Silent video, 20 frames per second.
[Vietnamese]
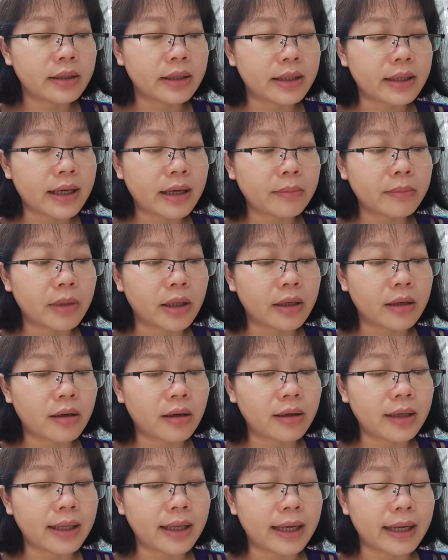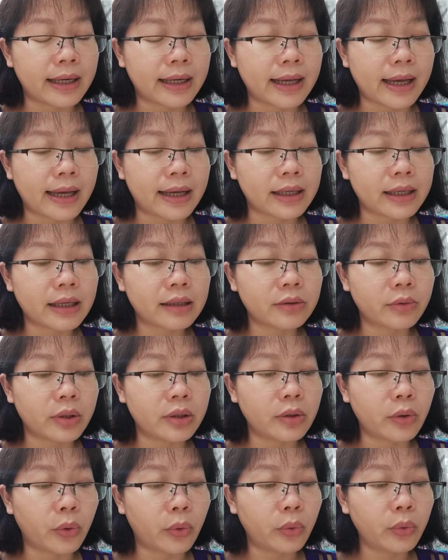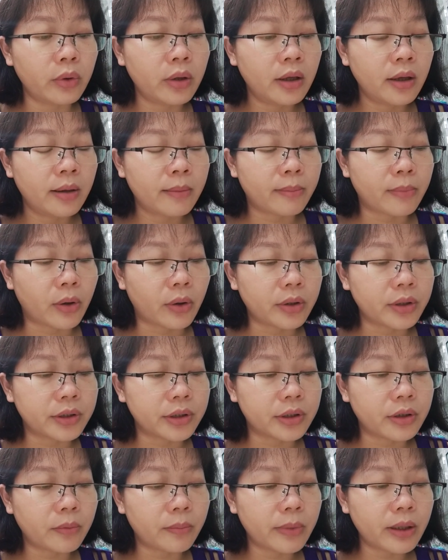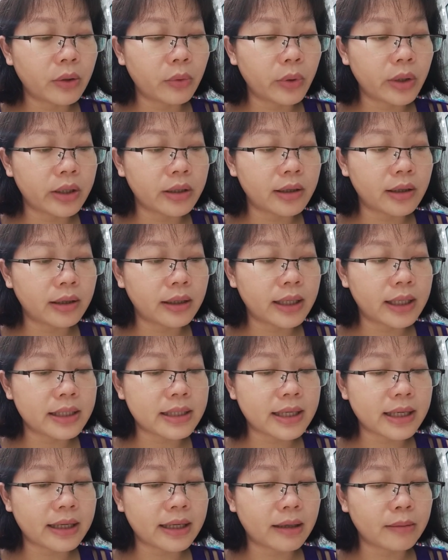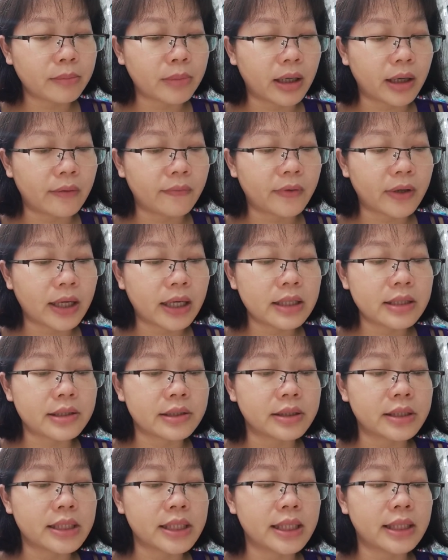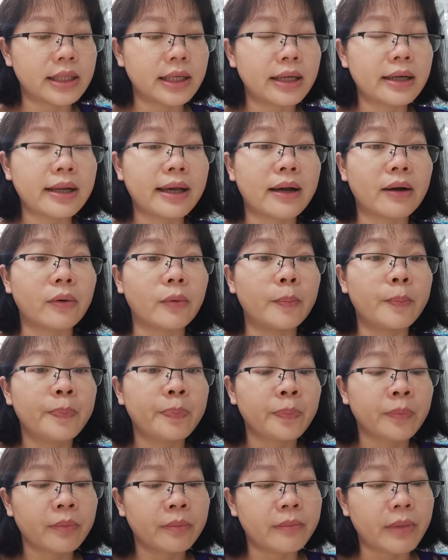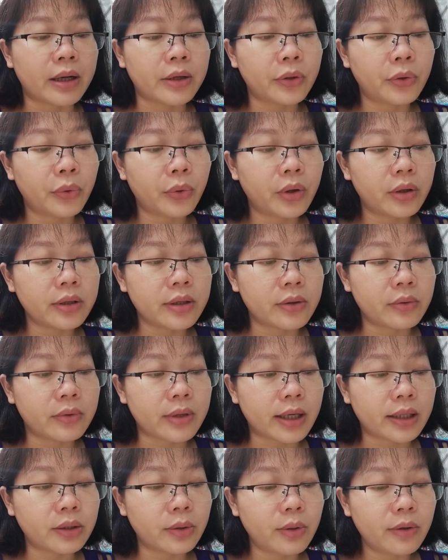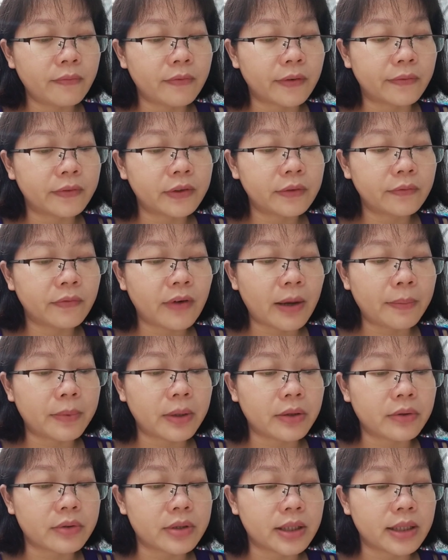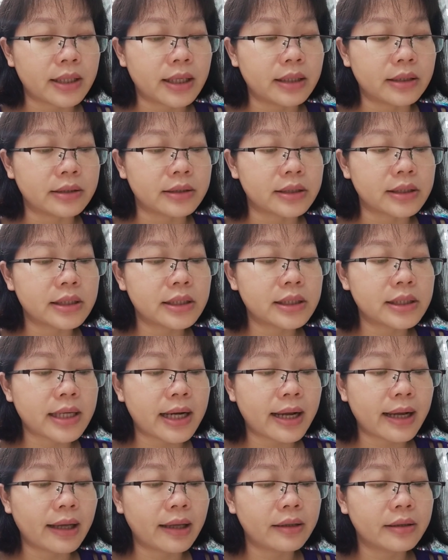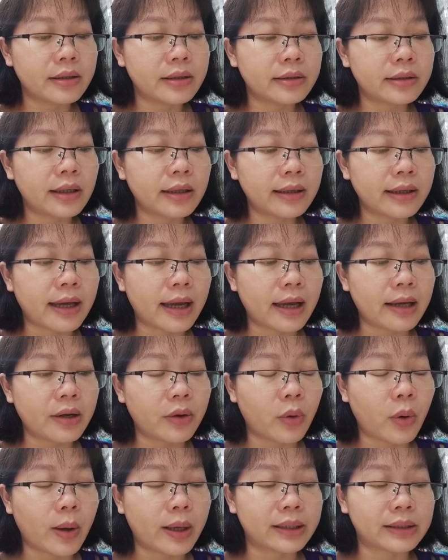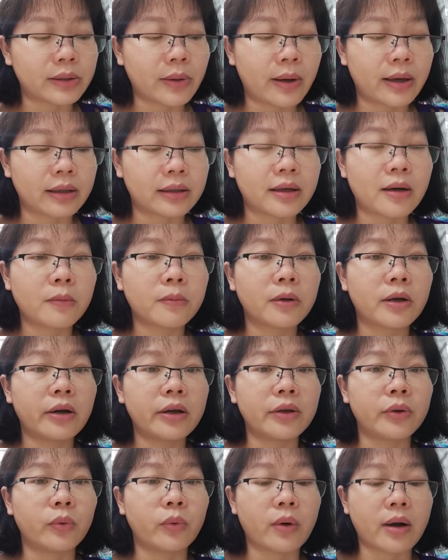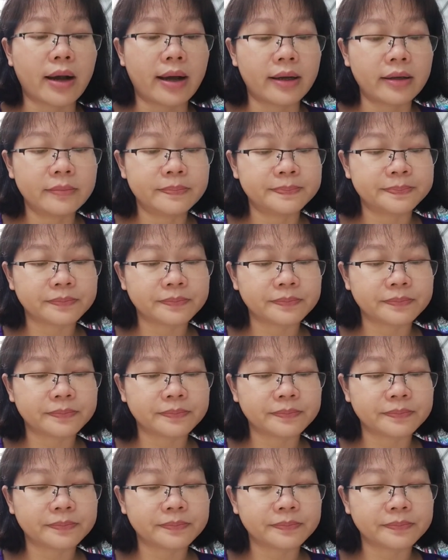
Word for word: thì căn bệnh đó lại hành hạ các thủy thủ. Mọi người không biết nguyên nhân gây ra căn bệnh và cách chữa trị thế nào. Mặc dù có nhiều giả thuyết và phương pháp điều trị đã được đưa ra, nhưng tất cả đều hoàn toàn không có hiệu quả.